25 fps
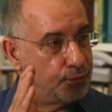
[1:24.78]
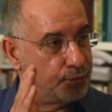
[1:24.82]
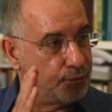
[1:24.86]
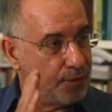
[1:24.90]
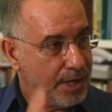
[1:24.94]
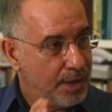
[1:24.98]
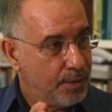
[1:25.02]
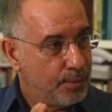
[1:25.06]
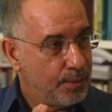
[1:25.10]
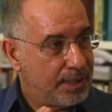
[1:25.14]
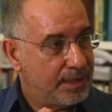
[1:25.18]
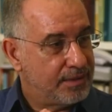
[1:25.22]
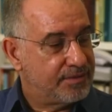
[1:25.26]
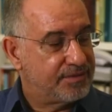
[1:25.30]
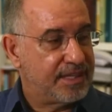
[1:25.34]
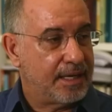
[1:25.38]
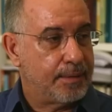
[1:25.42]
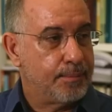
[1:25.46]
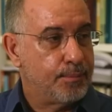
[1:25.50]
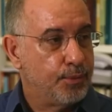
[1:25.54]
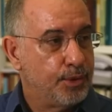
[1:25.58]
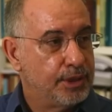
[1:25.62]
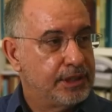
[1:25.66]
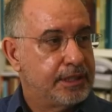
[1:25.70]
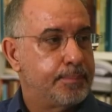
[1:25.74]
vão, eles têm
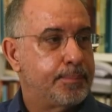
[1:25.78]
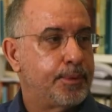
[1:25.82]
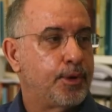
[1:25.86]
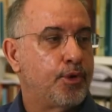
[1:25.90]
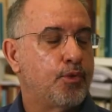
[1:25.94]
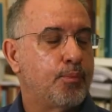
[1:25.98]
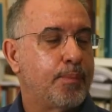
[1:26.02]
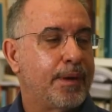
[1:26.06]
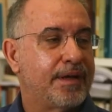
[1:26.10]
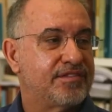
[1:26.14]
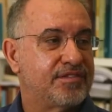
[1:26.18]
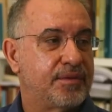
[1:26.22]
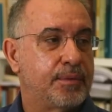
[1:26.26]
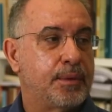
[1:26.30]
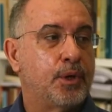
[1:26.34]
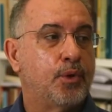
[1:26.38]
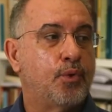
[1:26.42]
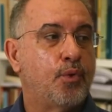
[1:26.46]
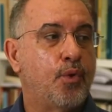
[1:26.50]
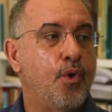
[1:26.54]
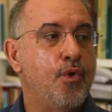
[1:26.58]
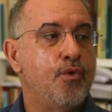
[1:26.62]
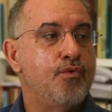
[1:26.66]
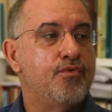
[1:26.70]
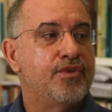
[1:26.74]
muita preocupação em
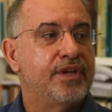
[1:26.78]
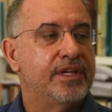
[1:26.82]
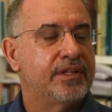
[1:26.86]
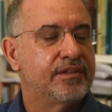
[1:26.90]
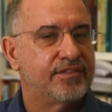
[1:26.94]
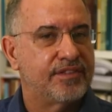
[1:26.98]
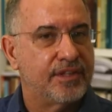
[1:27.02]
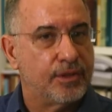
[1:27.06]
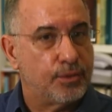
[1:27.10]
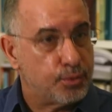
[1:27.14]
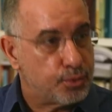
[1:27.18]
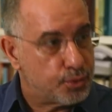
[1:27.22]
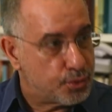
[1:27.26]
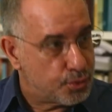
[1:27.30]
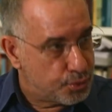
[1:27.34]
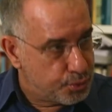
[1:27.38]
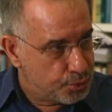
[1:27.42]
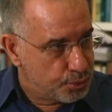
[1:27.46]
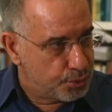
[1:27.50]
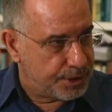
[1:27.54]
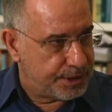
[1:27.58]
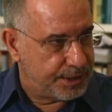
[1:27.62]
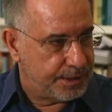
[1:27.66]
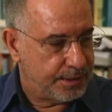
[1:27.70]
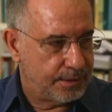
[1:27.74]
convencer o
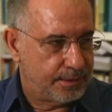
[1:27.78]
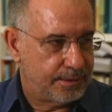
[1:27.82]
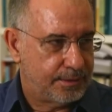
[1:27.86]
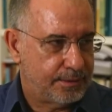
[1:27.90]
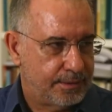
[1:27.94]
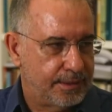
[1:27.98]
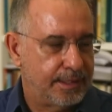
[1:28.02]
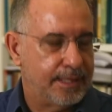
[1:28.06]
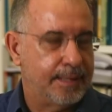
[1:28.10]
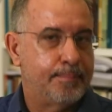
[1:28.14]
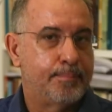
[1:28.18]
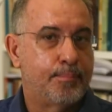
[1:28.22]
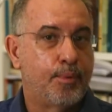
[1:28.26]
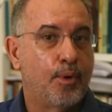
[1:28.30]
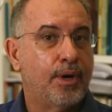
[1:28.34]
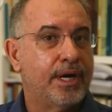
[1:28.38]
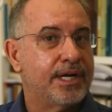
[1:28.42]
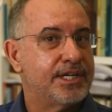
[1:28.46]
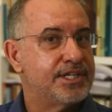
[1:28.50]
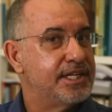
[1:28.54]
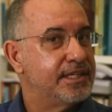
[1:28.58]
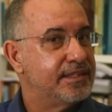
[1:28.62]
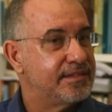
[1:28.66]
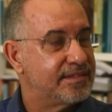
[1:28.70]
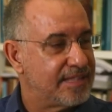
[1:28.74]
júri. Né? Pouca
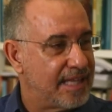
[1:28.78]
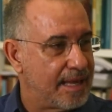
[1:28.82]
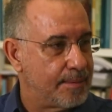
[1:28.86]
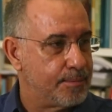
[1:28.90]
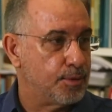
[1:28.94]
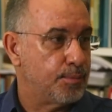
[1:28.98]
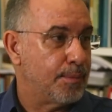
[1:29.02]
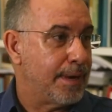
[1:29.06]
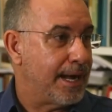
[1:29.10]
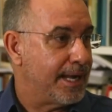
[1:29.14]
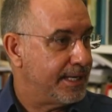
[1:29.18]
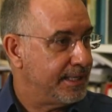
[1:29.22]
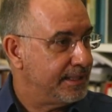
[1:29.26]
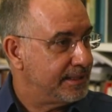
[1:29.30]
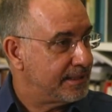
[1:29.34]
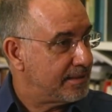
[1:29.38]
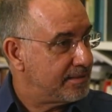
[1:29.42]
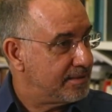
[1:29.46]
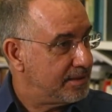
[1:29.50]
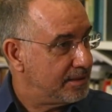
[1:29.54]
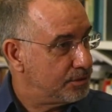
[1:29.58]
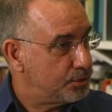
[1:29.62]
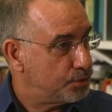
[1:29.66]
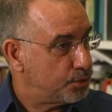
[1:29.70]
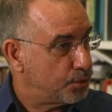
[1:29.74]
gente sabe, o Marinho está
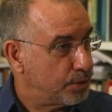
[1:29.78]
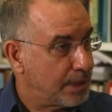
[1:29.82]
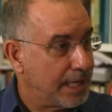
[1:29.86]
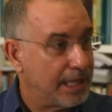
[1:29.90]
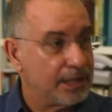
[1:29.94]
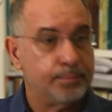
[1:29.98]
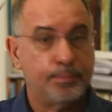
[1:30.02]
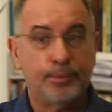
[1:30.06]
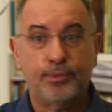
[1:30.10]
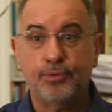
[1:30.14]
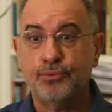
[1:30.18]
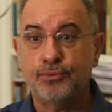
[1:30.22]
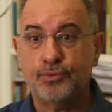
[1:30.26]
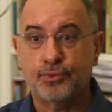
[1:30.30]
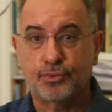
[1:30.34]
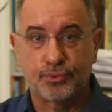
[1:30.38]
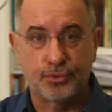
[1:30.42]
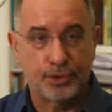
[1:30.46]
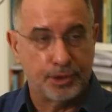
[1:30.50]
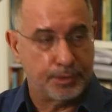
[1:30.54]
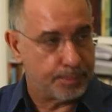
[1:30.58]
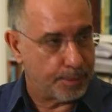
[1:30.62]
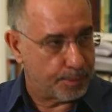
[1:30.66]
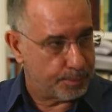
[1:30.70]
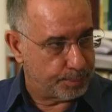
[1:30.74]
sendo julgado por um
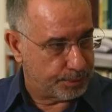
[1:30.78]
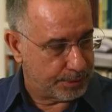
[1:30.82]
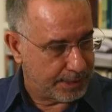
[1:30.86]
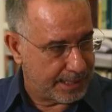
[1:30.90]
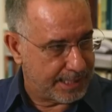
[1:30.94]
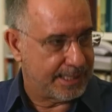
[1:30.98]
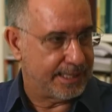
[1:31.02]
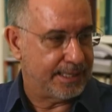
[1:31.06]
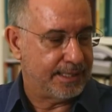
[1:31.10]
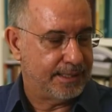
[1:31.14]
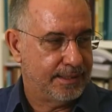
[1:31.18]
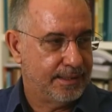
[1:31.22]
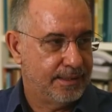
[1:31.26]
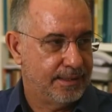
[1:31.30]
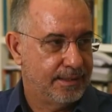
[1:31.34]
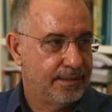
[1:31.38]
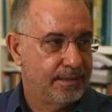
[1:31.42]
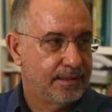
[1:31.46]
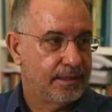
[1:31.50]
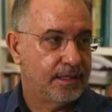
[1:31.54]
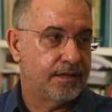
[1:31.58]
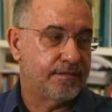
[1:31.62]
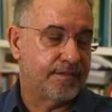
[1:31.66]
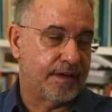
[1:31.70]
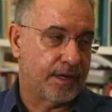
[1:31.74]
júri popular,
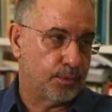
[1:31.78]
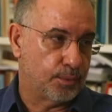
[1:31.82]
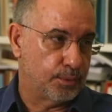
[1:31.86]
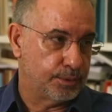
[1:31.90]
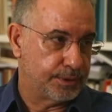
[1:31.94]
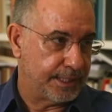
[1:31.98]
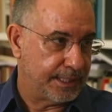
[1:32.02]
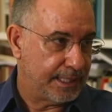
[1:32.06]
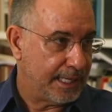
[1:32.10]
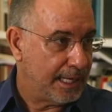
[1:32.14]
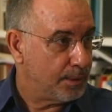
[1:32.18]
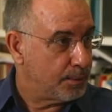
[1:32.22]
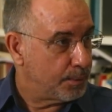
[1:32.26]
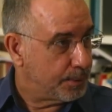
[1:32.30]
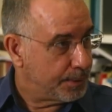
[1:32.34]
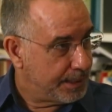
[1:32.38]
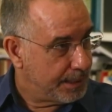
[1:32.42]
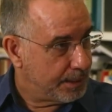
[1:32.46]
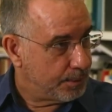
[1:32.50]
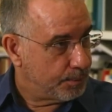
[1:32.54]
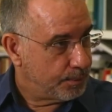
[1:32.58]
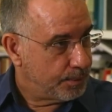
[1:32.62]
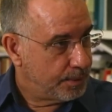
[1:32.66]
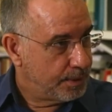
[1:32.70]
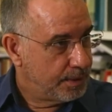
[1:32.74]
que vai condená-lo ou
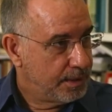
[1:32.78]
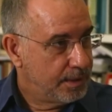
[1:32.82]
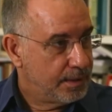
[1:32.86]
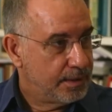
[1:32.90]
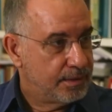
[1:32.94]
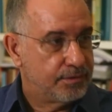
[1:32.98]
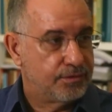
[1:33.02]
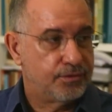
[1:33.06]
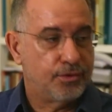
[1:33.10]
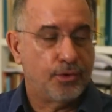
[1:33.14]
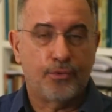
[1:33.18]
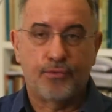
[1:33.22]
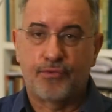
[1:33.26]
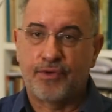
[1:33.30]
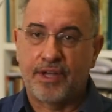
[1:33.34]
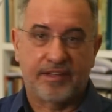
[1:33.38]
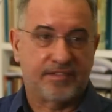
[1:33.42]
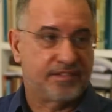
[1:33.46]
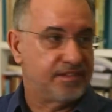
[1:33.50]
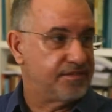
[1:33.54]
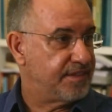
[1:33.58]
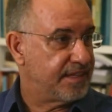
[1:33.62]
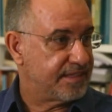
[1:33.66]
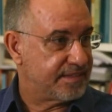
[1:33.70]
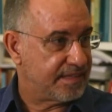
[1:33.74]
não. Claro. Se
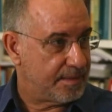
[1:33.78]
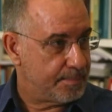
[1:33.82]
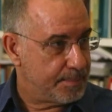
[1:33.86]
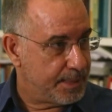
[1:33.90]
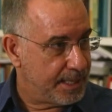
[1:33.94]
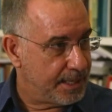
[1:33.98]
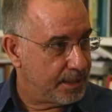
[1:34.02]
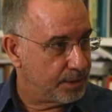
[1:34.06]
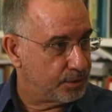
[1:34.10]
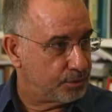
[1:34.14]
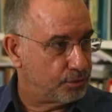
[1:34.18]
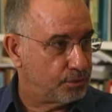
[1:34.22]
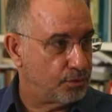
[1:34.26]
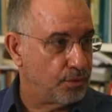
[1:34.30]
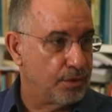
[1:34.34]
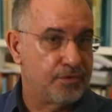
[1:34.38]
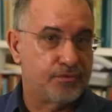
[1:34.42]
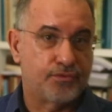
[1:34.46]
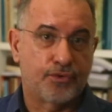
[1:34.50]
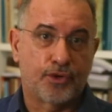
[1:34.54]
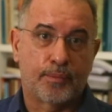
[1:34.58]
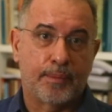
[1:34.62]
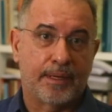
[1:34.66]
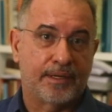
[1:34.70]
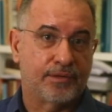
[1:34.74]
houvesse vazamentos ou
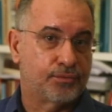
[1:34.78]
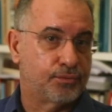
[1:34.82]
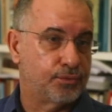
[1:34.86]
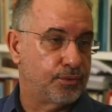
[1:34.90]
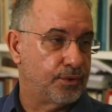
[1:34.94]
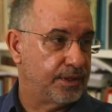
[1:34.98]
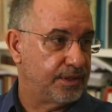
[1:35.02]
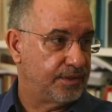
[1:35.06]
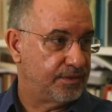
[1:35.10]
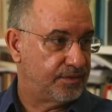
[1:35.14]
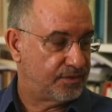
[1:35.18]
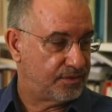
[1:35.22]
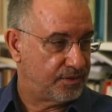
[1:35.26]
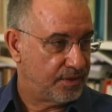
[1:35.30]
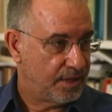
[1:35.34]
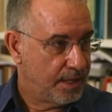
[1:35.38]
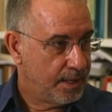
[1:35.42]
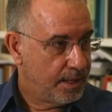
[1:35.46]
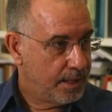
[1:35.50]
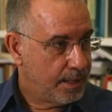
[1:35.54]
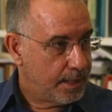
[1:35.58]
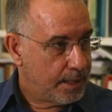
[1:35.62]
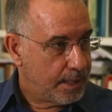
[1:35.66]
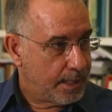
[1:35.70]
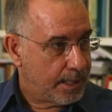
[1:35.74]
informações
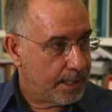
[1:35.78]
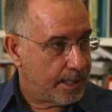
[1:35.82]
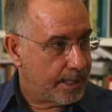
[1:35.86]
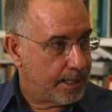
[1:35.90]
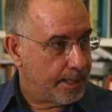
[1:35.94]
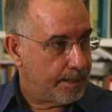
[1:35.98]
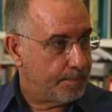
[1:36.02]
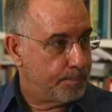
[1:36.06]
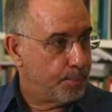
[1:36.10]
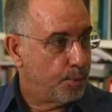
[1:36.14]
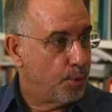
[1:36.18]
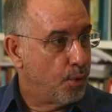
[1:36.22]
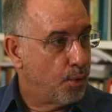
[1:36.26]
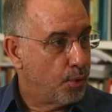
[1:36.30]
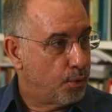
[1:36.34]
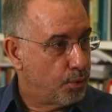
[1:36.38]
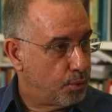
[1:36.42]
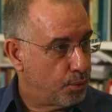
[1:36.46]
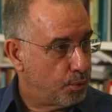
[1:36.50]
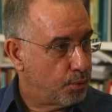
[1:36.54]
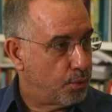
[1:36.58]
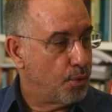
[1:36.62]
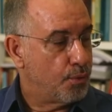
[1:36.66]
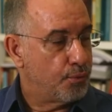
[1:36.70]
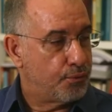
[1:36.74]
ah,
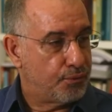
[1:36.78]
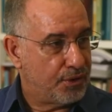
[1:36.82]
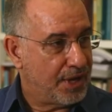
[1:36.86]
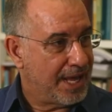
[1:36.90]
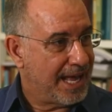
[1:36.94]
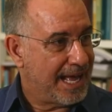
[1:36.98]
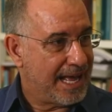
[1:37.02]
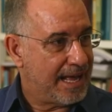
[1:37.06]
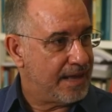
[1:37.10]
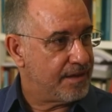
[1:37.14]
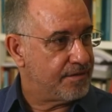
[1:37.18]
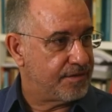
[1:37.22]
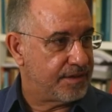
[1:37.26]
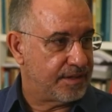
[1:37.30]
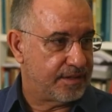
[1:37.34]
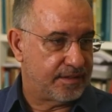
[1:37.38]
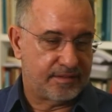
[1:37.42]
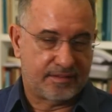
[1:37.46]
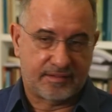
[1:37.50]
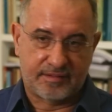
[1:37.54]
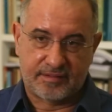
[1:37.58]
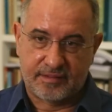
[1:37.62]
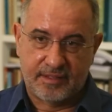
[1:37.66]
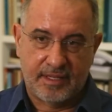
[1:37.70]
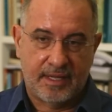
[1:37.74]
pouco
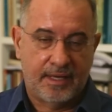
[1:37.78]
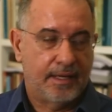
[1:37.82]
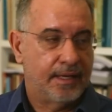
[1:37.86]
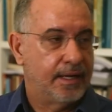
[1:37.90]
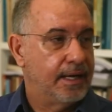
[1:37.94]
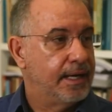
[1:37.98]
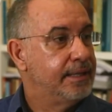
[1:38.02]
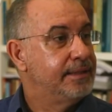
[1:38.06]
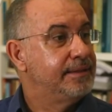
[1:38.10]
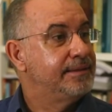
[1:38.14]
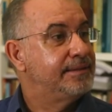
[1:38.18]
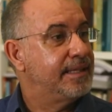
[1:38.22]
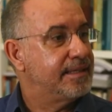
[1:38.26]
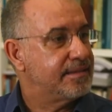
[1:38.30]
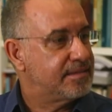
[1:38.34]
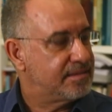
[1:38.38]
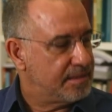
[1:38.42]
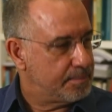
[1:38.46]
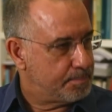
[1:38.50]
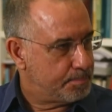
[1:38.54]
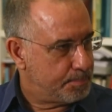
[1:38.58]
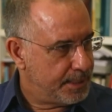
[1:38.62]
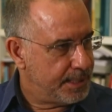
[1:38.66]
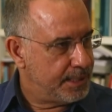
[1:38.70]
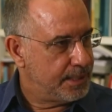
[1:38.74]
confiáveis
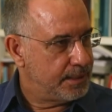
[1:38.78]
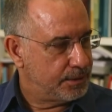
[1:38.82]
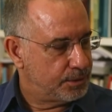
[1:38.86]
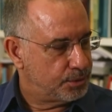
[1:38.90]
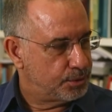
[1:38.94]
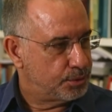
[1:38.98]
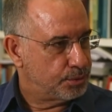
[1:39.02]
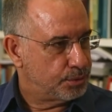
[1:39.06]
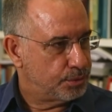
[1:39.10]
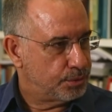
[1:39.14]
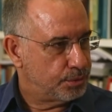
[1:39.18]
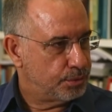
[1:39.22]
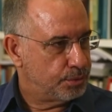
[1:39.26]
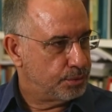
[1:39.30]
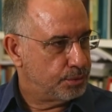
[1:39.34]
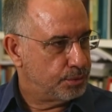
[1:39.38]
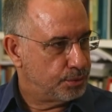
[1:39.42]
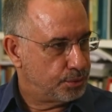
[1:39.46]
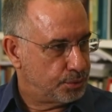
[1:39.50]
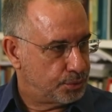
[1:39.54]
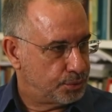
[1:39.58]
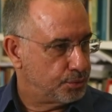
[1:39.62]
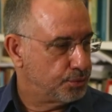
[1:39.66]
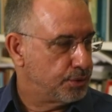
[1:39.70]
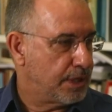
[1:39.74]
antecipando
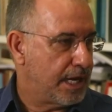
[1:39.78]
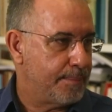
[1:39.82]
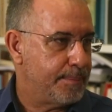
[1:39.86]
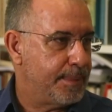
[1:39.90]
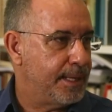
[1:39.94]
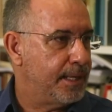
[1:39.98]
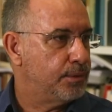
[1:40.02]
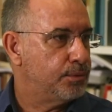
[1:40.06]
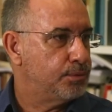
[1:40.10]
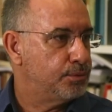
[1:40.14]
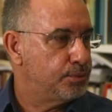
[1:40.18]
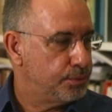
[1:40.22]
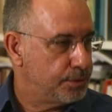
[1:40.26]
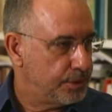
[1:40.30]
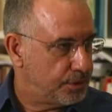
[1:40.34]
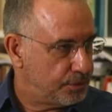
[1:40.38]
o julgamento,